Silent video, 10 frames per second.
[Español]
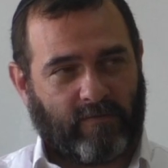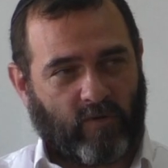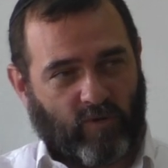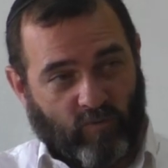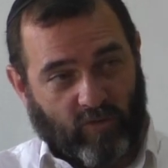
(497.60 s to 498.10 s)
o
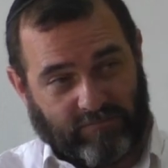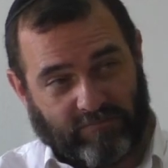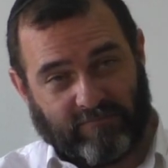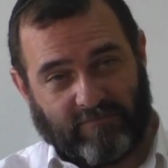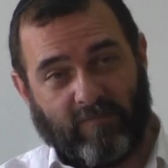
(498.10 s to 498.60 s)
como
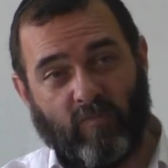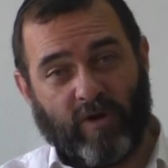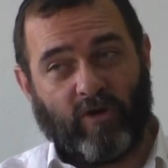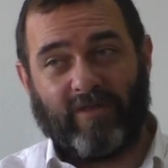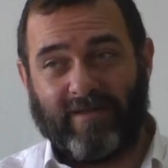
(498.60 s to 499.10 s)

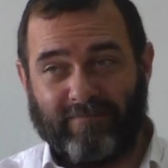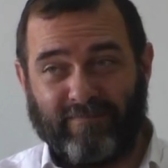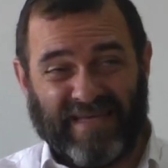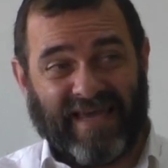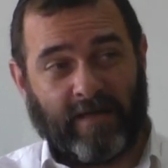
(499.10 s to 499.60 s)
bueno de
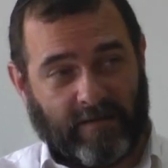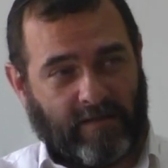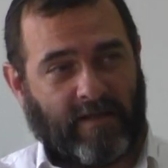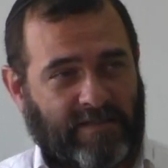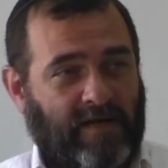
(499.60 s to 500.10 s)
bien,
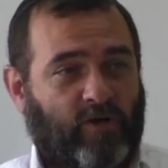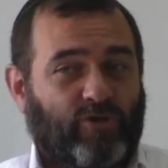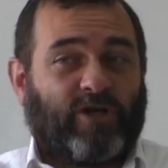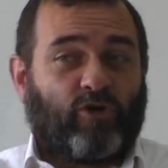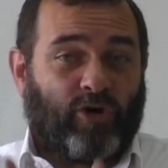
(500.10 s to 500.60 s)
de hacer las
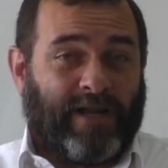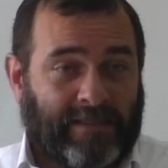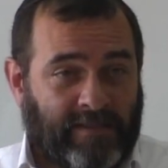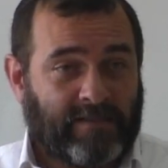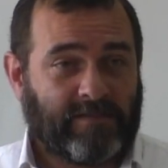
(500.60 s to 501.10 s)
cosas
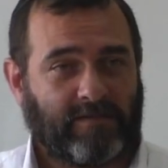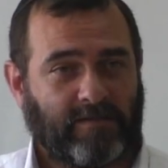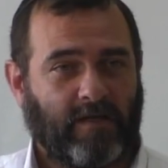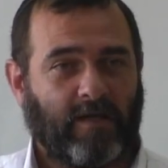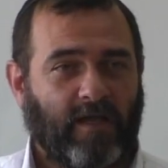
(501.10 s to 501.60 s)
correctas,
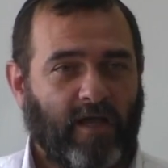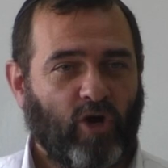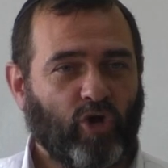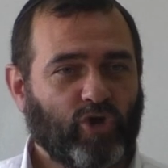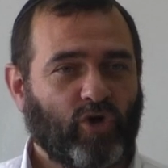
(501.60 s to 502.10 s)
el
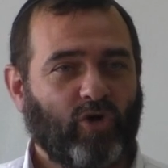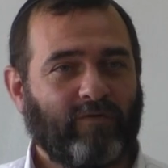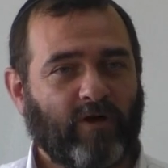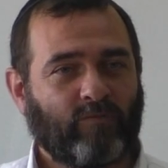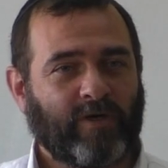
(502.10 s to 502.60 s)
otro lo
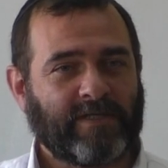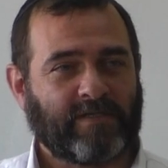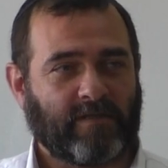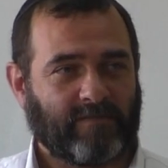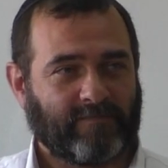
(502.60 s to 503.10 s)
ve como Geser.